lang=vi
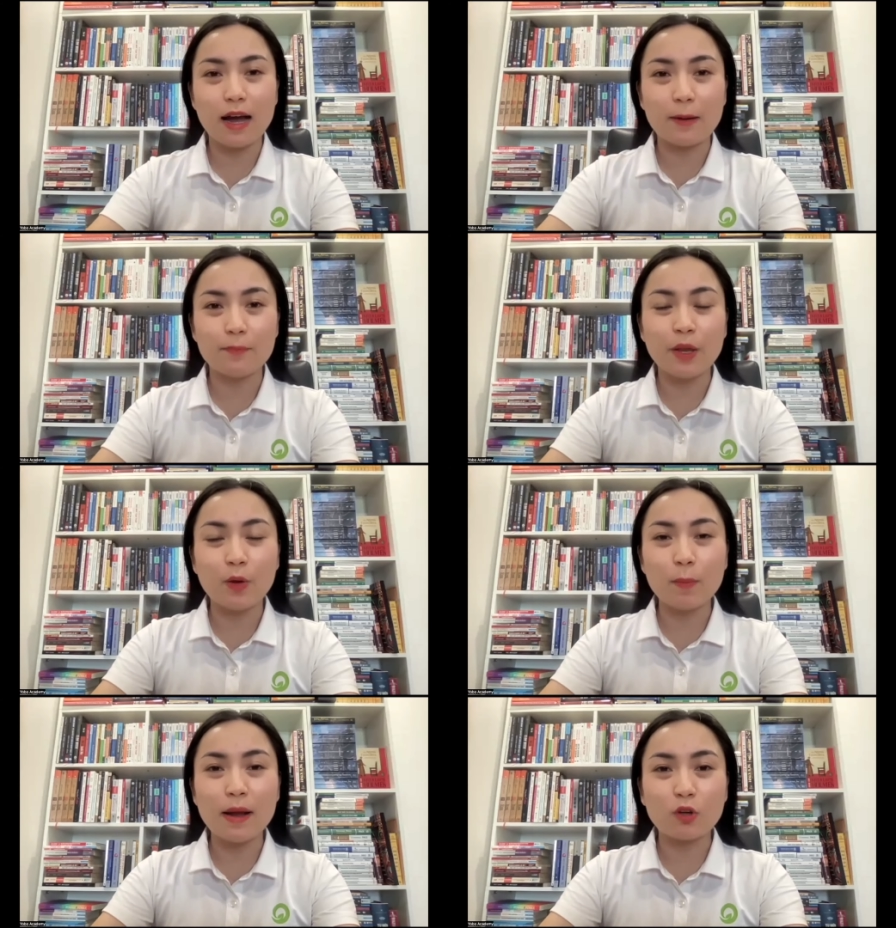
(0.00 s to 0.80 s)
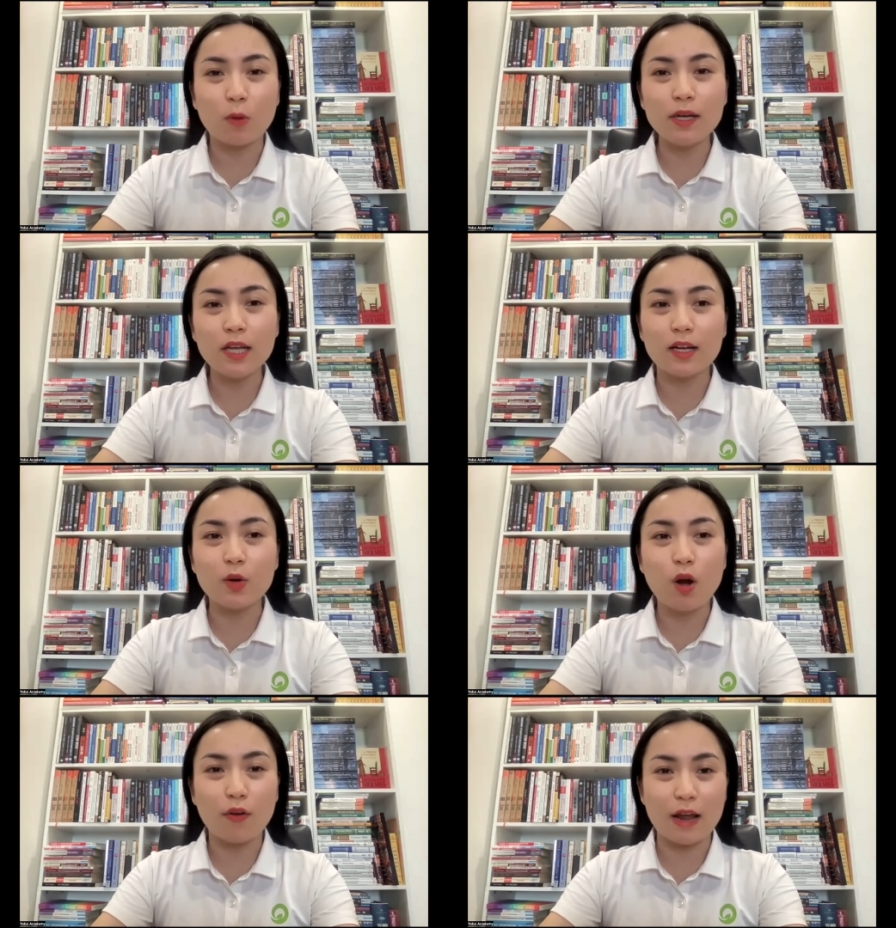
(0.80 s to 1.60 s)
và nếu các bạn có bất kể
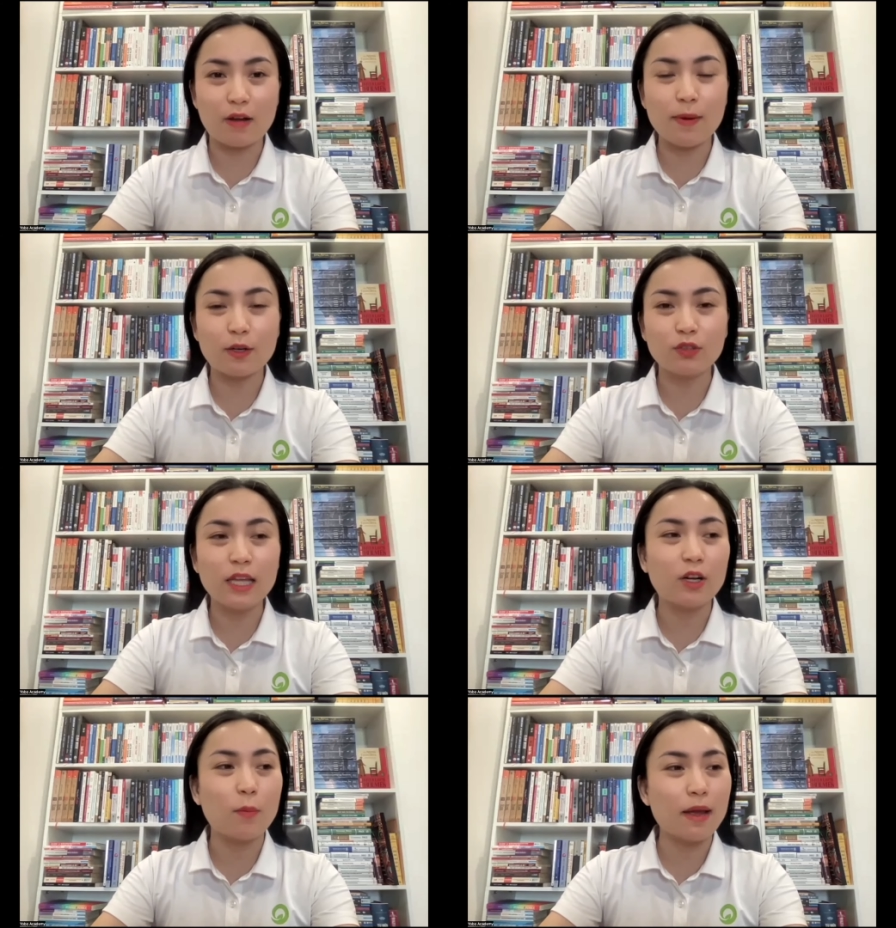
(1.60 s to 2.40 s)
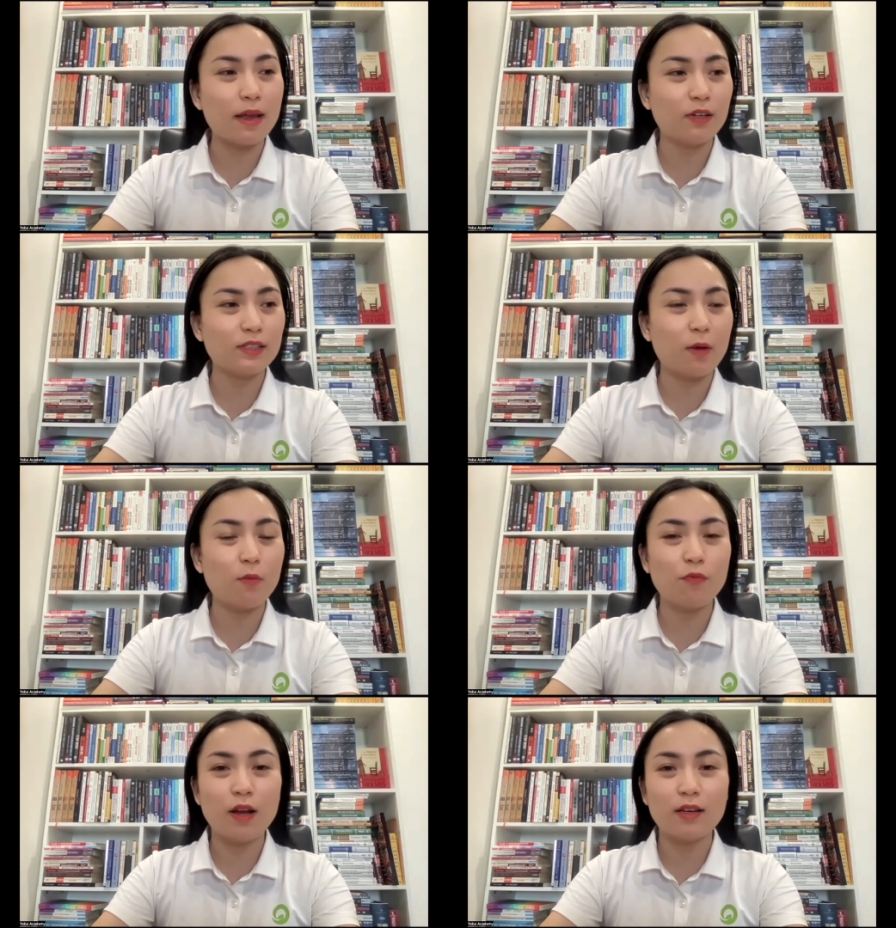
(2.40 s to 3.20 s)
câu hỏi nào các bạn có thể comment vào
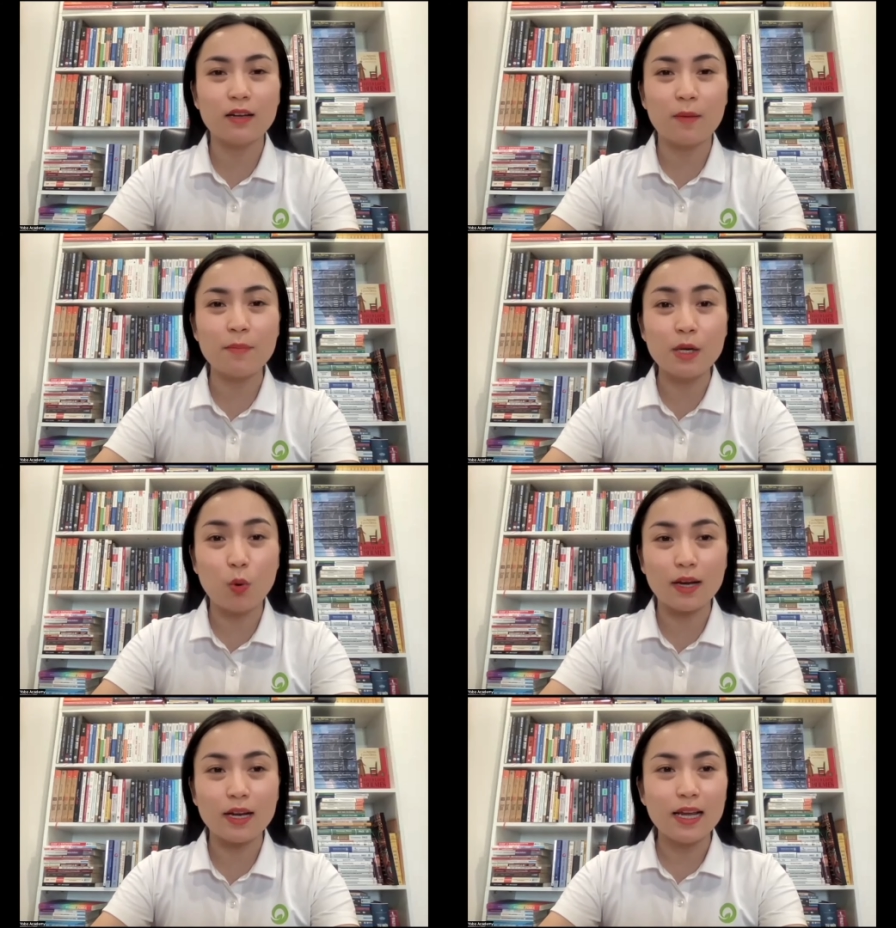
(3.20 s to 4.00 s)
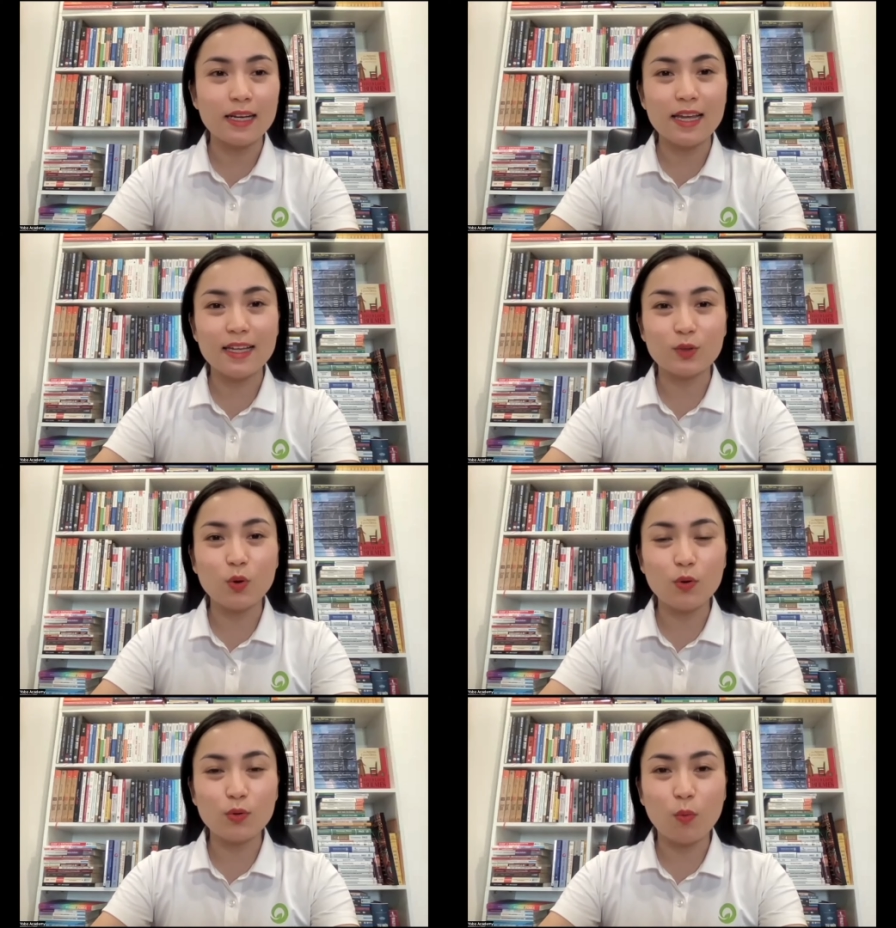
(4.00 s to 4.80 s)
trong phần à, bình luận để
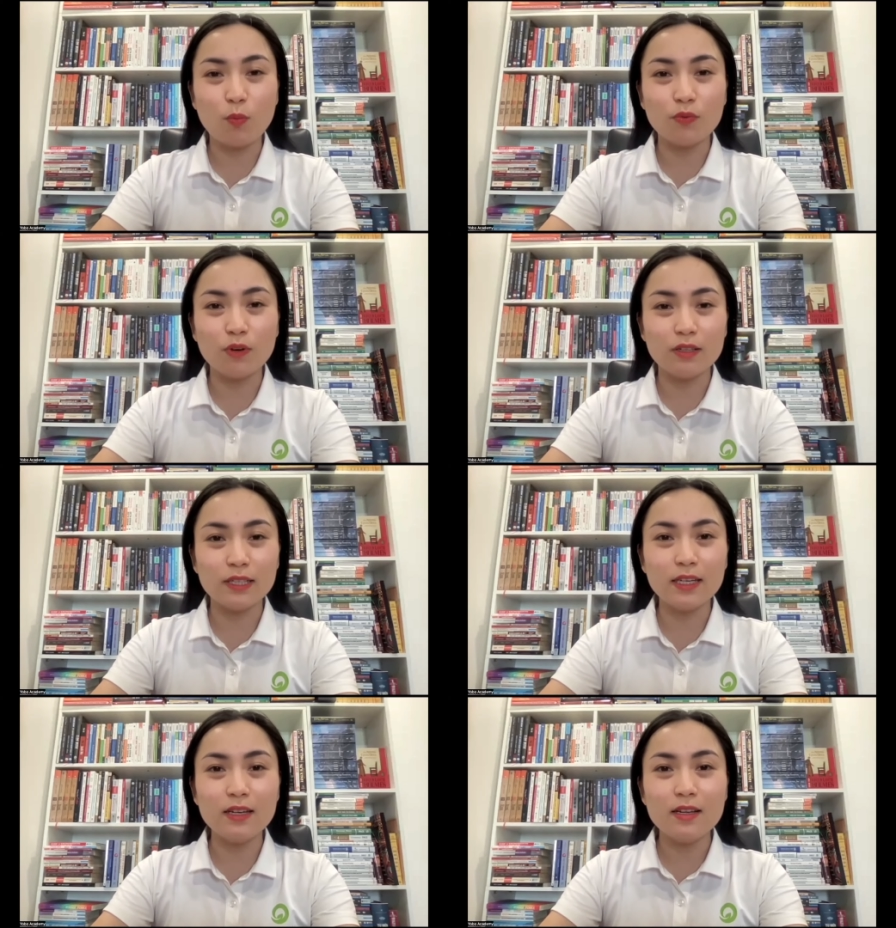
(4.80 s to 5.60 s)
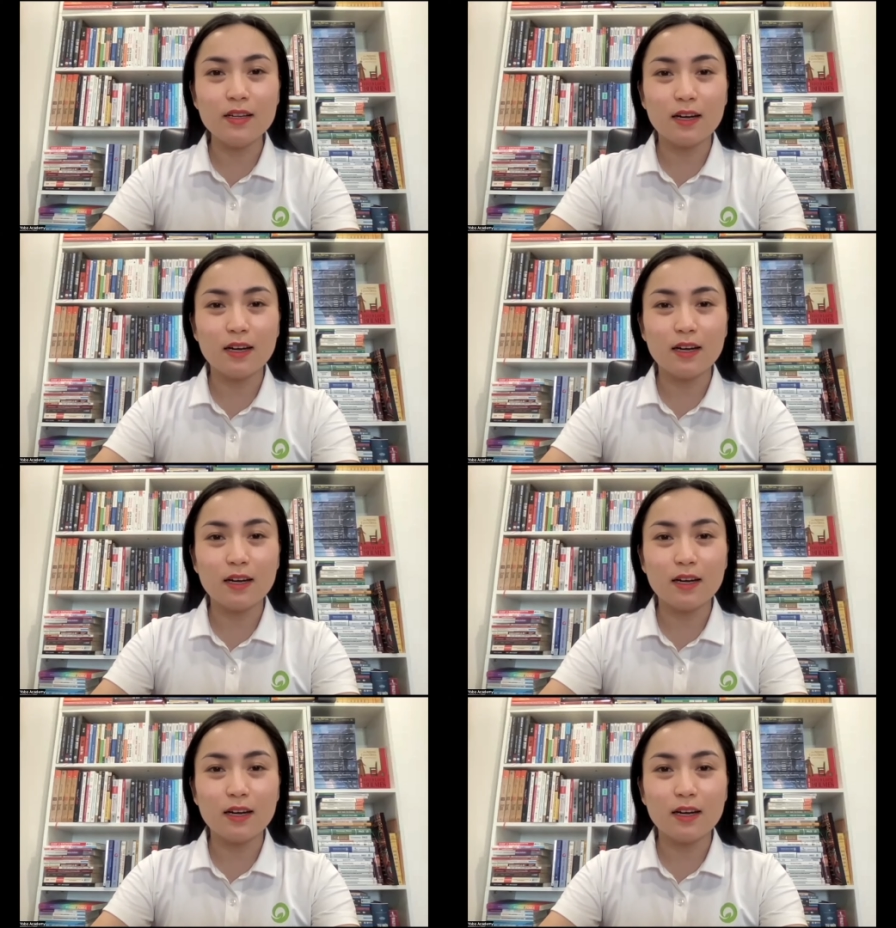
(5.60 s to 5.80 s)
tôi cùng với